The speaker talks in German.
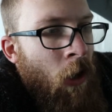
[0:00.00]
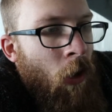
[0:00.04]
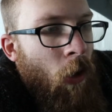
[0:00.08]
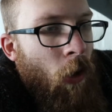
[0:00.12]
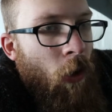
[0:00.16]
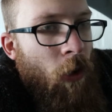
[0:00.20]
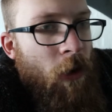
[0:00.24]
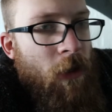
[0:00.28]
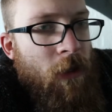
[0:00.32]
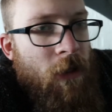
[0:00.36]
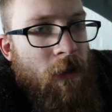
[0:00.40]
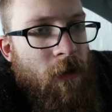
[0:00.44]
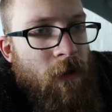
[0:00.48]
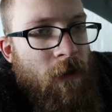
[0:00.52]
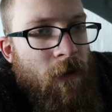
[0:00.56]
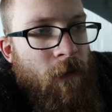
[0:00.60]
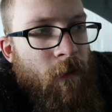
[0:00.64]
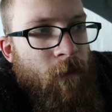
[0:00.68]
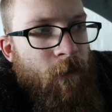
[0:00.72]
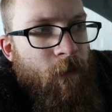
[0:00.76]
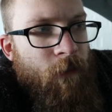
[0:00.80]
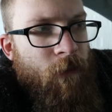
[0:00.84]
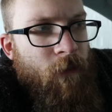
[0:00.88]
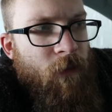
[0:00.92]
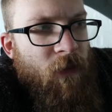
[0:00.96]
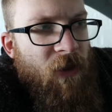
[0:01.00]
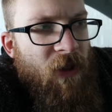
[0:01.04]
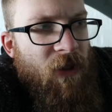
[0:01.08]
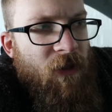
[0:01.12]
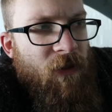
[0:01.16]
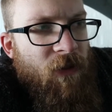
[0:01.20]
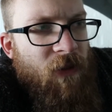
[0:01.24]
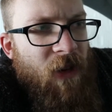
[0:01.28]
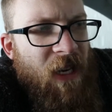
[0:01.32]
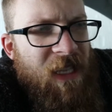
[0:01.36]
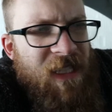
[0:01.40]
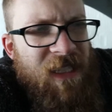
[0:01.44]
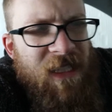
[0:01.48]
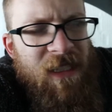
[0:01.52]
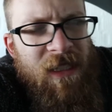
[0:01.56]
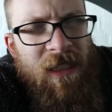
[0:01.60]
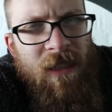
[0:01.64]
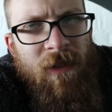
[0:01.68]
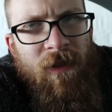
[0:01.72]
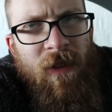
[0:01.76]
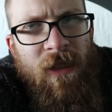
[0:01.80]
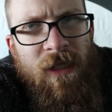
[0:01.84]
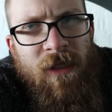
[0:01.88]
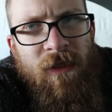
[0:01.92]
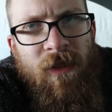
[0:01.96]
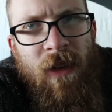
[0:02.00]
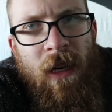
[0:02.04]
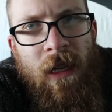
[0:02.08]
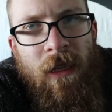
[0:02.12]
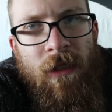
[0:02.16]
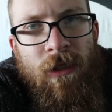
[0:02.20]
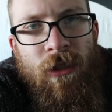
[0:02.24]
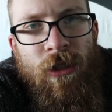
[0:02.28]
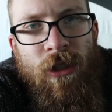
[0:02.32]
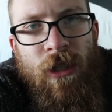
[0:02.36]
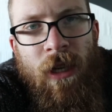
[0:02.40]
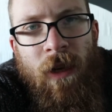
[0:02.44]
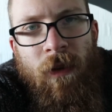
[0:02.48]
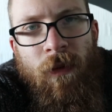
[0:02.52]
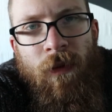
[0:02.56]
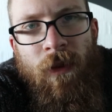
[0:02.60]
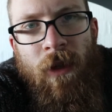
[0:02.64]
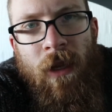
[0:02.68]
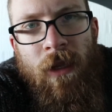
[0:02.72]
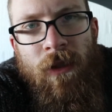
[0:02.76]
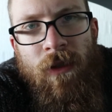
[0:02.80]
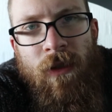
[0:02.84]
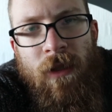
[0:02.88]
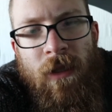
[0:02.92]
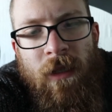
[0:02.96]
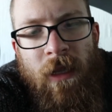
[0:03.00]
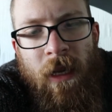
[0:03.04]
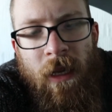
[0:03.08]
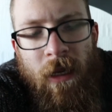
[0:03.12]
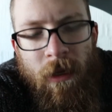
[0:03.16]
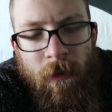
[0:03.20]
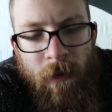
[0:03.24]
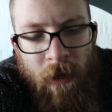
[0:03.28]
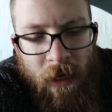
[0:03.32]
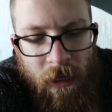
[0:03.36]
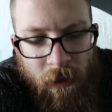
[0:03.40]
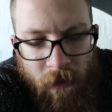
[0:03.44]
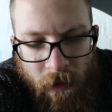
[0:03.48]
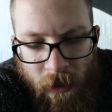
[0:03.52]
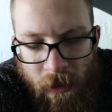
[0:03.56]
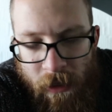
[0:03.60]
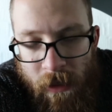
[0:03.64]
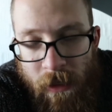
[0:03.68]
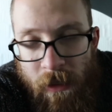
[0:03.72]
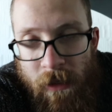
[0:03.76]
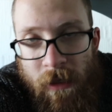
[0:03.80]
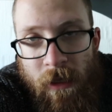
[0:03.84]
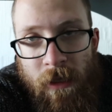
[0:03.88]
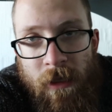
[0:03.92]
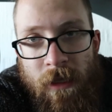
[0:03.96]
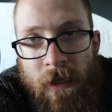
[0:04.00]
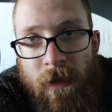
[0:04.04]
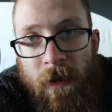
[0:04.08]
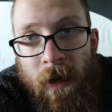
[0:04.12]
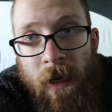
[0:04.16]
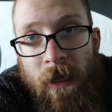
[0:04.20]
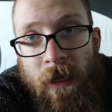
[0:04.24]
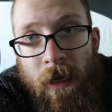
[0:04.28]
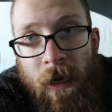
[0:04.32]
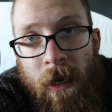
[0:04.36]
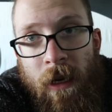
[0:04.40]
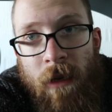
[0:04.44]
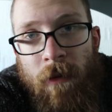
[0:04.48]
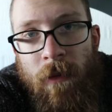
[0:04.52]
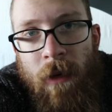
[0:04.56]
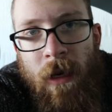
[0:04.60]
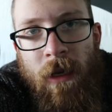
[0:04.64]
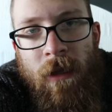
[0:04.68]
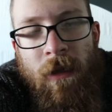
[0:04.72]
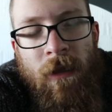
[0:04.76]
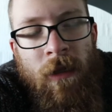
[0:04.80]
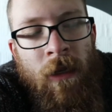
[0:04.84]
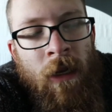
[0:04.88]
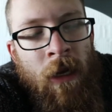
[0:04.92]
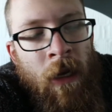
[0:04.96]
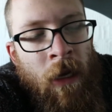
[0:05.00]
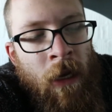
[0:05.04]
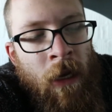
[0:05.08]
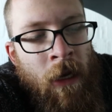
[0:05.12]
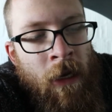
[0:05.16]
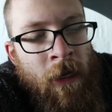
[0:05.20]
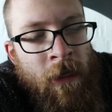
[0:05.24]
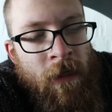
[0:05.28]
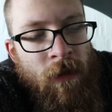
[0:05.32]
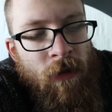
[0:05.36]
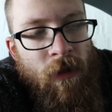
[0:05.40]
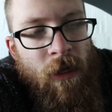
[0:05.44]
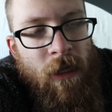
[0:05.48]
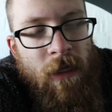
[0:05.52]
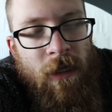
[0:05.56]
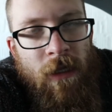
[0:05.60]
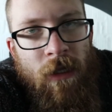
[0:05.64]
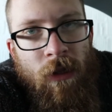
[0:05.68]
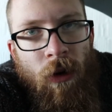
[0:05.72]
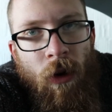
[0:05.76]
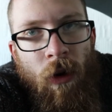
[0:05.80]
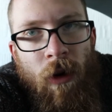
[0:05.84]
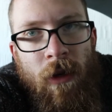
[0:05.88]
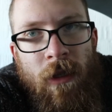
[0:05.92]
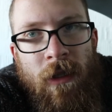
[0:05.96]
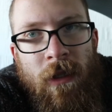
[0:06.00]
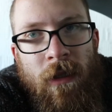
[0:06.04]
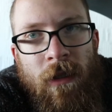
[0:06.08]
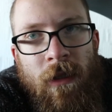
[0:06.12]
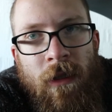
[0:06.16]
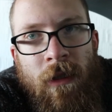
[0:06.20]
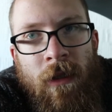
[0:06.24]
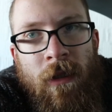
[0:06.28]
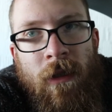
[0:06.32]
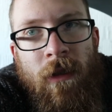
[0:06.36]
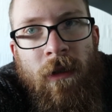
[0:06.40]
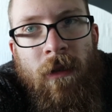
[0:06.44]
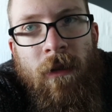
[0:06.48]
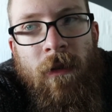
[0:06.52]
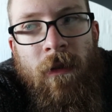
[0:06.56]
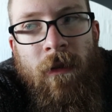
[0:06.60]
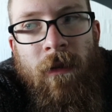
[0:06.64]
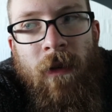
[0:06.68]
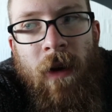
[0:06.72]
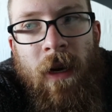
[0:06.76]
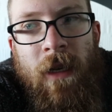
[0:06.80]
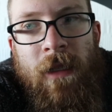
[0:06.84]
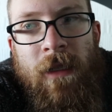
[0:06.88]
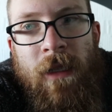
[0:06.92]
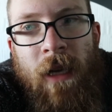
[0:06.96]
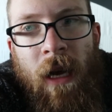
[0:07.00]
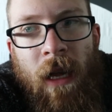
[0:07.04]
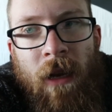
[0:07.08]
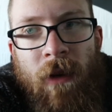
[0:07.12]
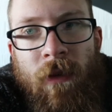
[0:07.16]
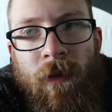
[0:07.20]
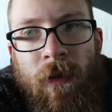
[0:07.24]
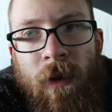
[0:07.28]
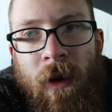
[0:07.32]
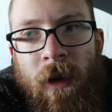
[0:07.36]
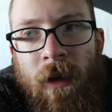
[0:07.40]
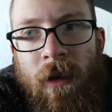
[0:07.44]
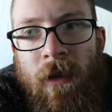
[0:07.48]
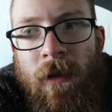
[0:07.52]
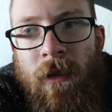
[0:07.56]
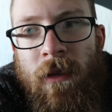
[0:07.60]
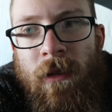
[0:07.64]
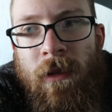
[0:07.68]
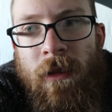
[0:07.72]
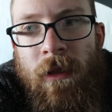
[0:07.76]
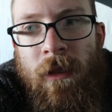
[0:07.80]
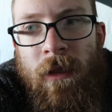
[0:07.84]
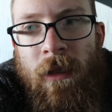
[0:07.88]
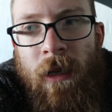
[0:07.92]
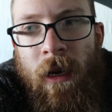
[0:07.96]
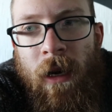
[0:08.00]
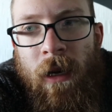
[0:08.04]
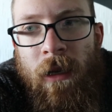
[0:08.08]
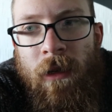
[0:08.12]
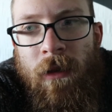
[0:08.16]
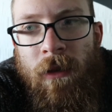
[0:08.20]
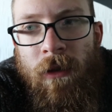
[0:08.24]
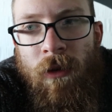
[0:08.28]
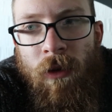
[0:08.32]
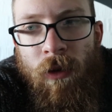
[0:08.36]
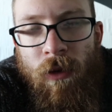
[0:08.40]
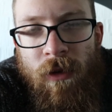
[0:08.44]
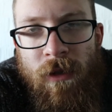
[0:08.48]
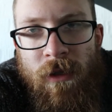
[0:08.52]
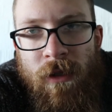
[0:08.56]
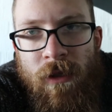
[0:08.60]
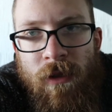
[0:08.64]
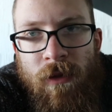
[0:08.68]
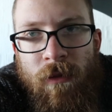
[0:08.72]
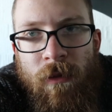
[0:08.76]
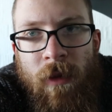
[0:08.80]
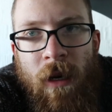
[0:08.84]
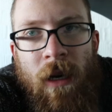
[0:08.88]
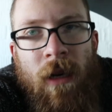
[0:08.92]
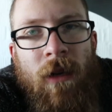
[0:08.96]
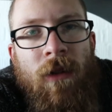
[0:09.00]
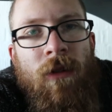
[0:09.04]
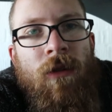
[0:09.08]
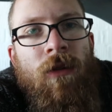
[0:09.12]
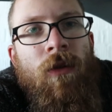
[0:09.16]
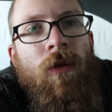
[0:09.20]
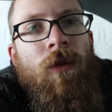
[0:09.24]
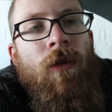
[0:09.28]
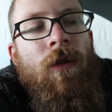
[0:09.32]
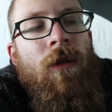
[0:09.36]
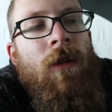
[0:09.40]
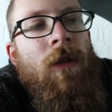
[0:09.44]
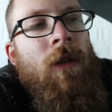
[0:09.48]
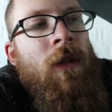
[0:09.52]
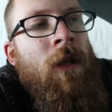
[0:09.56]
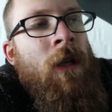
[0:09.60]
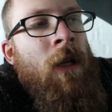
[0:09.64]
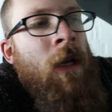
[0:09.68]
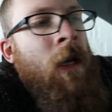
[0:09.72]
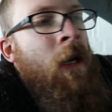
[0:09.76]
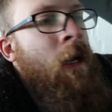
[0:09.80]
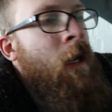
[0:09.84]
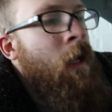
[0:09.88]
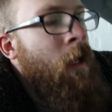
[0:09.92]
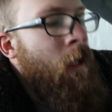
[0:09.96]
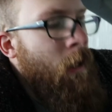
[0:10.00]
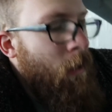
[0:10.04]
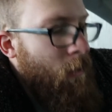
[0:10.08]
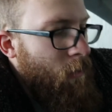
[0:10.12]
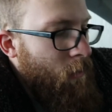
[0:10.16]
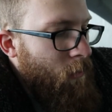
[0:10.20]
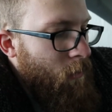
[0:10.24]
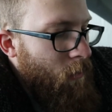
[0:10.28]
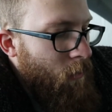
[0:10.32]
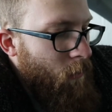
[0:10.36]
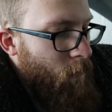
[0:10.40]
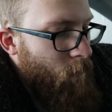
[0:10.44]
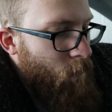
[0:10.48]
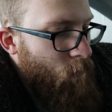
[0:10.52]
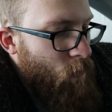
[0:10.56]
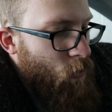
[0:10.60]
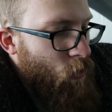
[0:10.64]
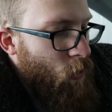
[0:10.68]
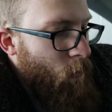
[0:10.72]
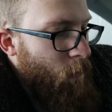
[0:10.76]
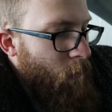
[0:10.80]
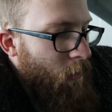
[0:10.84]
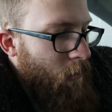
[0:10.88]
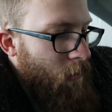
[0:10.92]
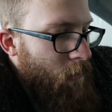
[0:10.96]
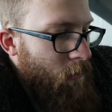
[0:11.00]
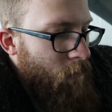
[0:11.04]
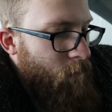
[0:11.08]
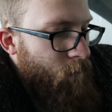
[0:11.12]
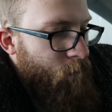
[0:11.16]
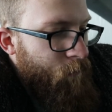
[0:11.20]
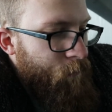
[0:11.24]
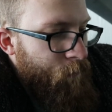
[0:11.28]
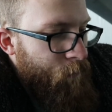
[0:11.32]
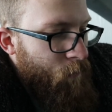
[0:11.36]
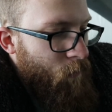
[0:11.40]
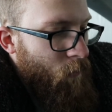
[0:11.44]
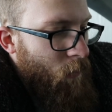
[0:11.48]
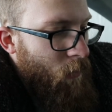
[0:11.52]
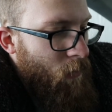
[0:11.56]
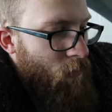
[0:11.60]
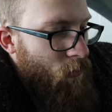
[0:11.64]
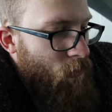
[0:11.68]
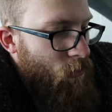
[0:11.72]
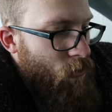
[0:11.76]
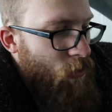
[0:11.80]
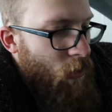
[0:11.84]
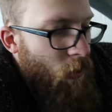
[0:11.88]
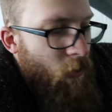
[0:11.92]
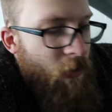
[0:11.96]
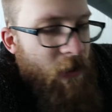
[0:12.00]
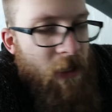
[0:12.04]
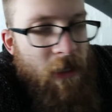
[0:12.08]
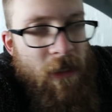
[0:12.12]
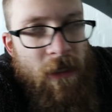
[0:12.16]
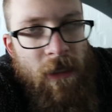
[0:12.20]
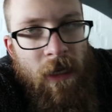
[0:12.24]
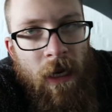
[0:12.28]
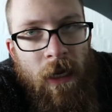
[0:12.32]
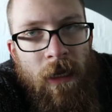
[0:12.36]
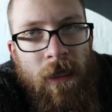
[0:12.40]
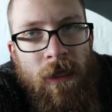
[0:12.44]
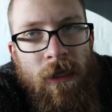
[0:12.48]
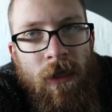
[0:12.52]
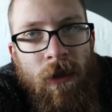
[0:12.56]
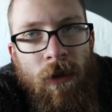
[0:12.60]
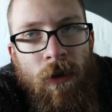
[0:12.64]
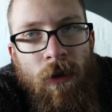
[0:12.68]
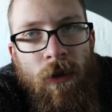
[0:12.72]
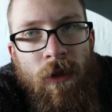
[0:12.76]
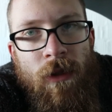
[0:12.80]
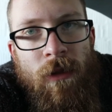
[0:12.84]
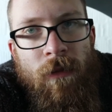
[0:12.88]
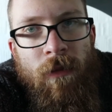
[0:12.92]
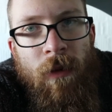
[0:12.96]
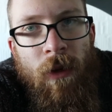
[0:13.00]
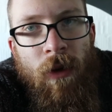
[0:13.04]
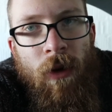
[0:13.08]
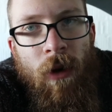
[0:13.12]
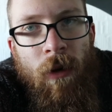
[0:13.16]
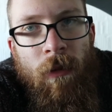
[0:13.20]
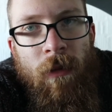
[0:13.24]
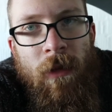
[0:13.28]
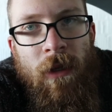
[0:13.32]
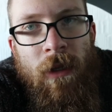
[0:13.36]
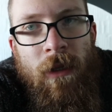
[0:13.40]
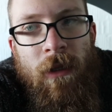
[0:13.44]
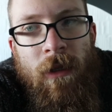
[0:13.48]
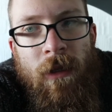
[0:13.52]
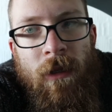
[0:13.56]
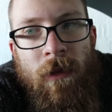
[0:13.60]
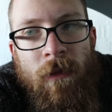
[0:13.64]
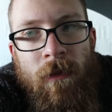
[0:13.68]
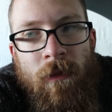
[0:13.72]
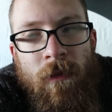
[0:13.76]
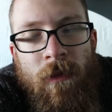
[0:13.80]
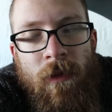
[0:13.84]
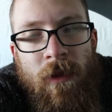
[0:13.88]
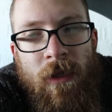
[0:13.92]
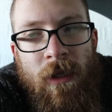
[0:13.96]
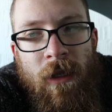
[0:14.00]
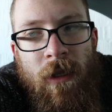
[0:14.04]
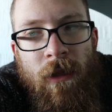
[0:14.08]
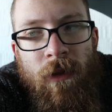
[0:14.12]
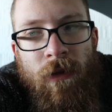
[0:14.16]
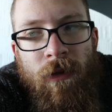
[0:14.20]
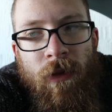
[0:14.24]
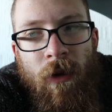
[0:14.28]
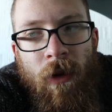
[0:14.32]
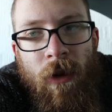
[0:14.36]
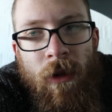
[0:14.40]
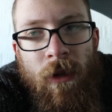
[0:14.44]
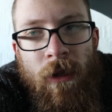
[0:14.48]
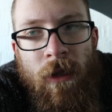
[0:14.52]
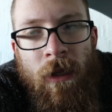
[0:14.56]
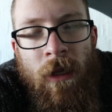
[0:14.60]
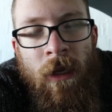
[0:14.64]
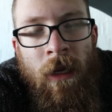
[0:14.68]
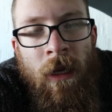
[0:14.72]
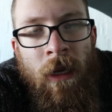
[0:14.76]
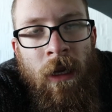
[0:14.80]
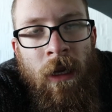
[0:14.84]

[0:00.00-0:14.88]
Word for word: Heute weiß ich nicht, was wir alles schaffen. Also ich denke mal, ich werde das an zwei Tagen machen, sodass ich heute quasi anfange, die Teile lose zu machen und ähm, schon mal schaue, dass ich alles gelöst bekomme im Sinne von